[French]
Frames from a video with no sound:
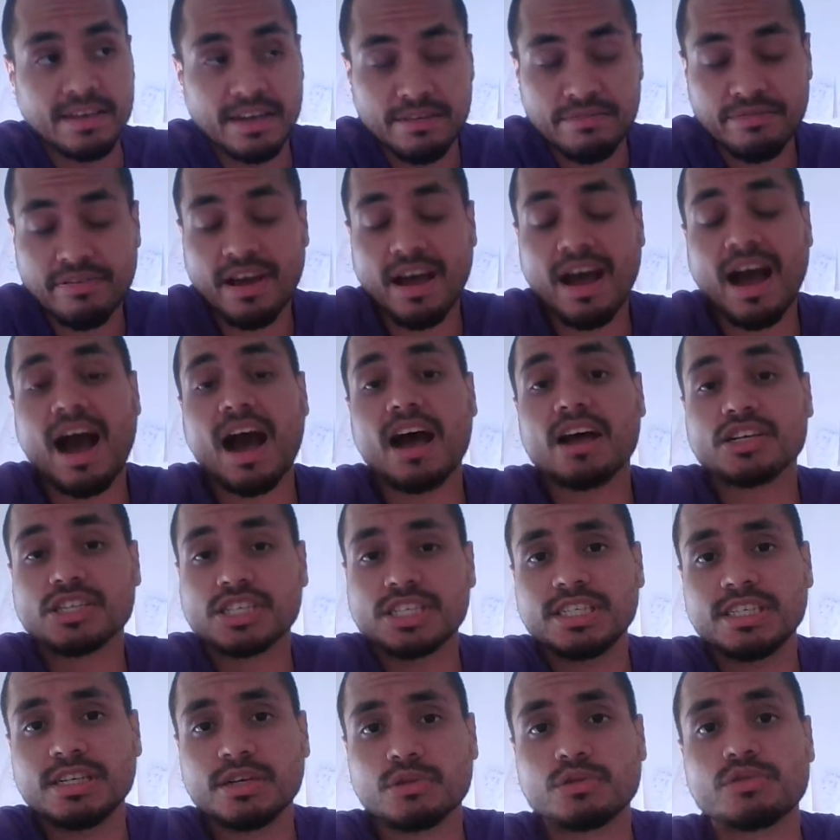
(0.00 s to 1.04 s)
faire
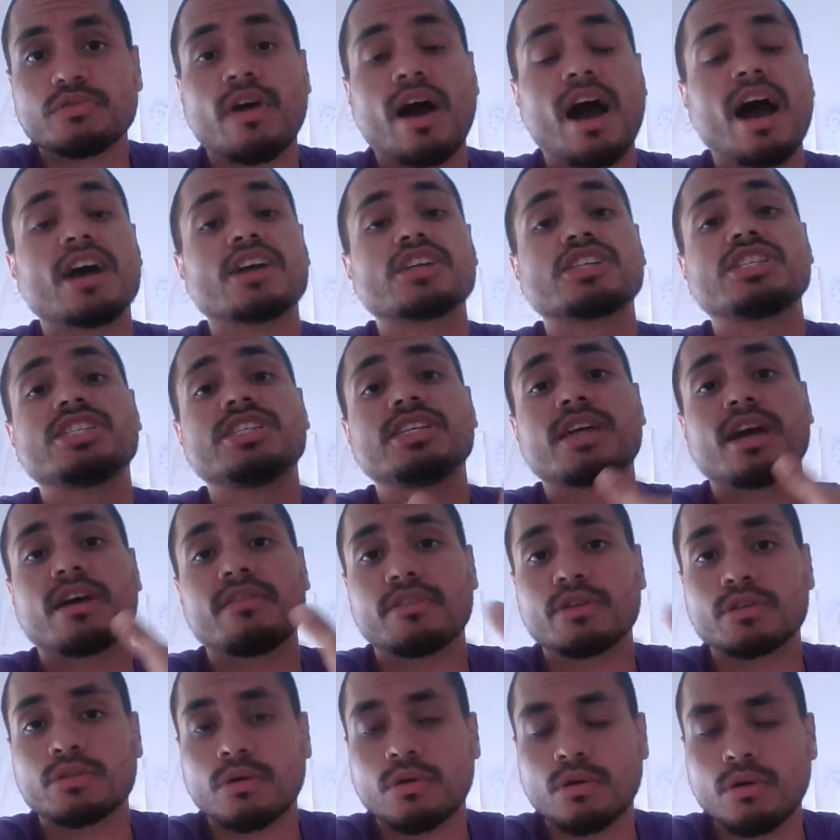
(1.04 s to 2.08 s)
agir, tu vas agir
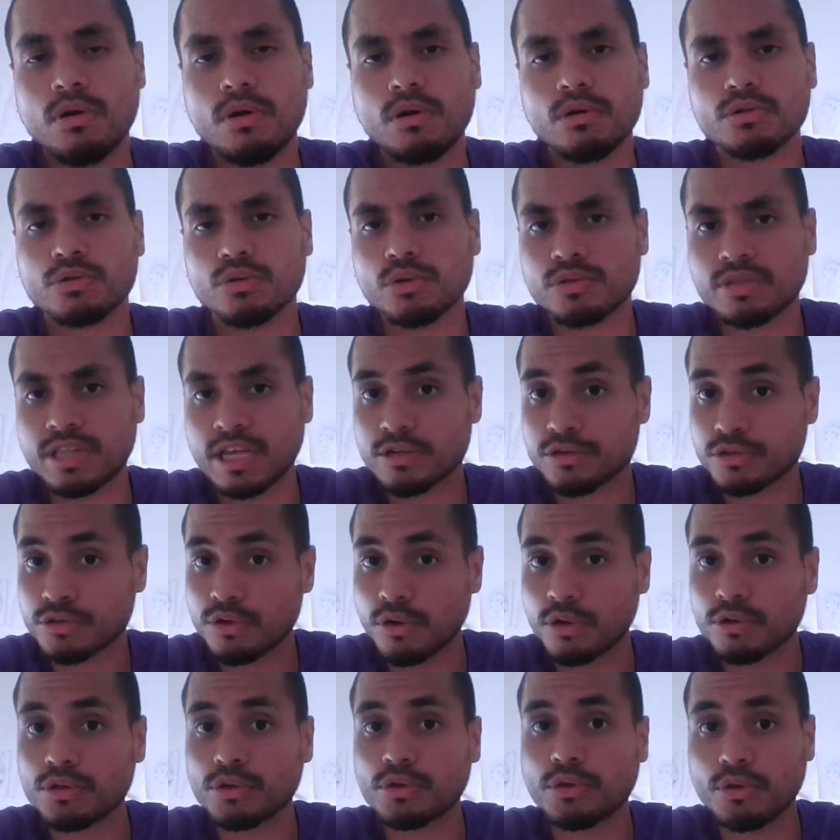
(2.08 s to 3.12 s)
avec ton corps de telle
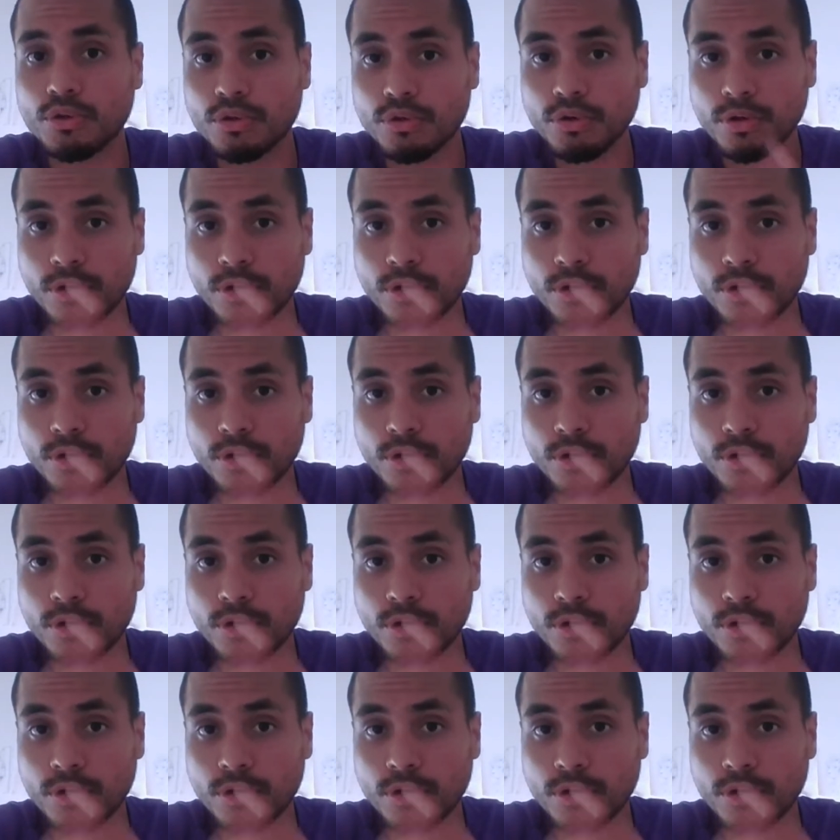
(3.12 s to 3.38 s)
sorte que